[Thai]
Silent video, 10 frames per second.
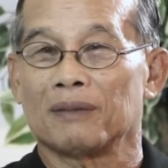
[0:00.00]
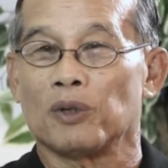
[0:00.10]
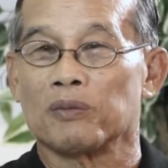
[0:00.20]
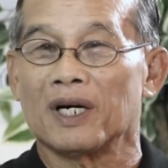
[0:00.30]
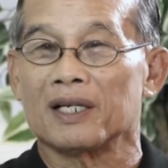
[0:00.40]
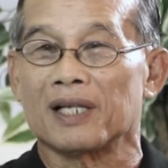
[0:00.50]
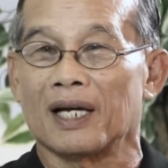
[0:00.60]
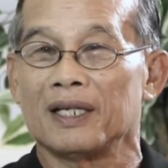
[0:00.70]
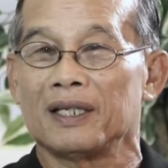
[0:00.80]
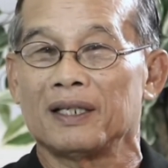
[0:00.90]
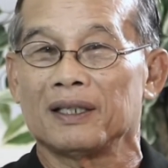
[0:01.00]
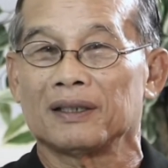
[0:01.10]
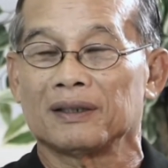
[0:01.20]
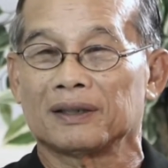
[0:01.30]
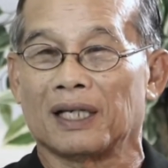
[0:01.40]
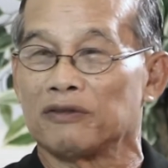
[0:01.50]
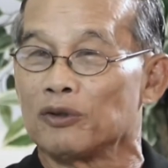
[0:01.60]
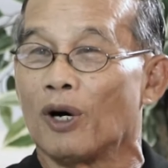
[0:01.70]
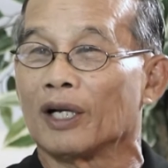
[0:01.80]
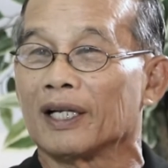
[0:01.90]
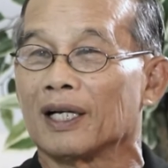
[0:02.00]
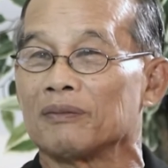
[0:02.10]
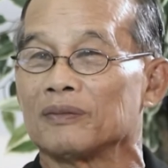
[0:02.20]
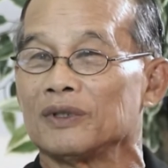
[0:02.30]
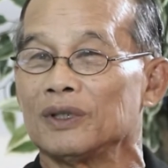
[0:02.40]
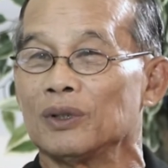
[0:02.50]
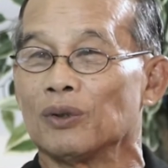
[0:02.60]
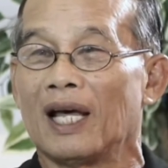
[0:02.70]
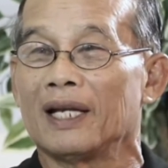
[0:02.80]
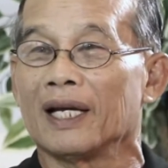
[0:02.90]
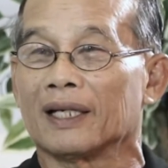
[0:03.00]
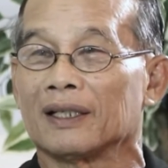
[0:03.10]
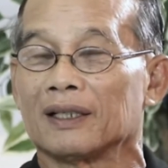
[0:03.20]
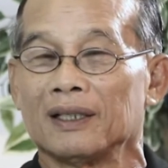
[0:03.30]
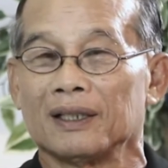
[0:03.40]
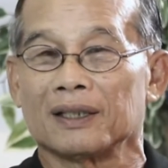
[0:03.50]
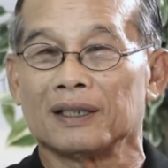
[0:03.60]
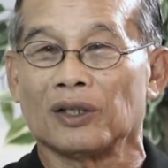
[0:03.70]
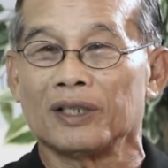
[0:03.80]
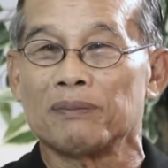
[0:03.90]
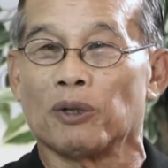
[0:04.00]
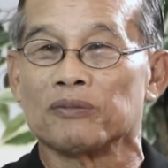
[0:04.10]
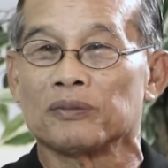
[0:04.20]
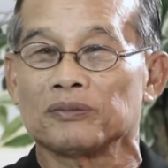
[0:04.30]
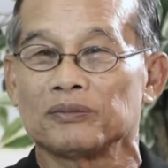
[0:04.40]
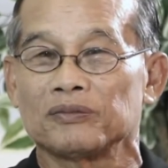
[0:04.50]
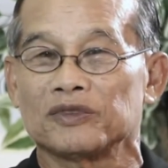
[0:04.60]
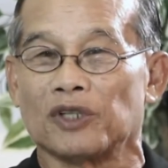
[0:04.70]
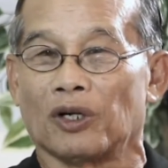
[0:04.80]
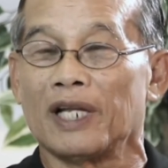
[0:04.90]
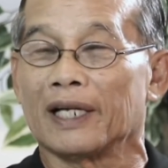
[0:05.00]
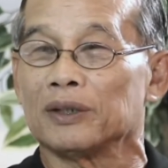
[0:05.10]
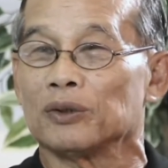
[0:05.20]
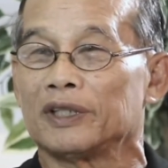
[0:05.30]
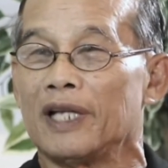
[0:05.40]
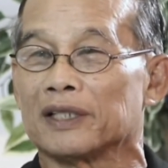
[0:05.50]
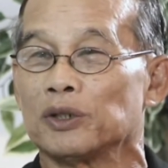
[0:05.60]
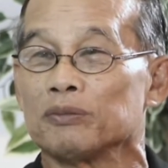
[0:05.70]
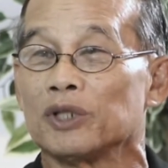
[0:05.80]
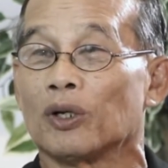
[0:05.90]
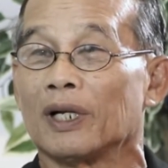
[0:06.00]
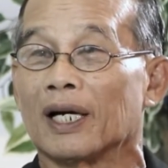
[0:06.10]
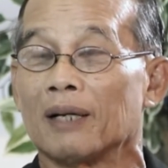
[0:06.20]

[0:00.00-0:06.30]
ผมก็อาศัยทางฟุตบอลนะครับ ดูแลเด็ก คือตอนนี้ผมสอนเด็กอยู่เด็กชุมชนนะค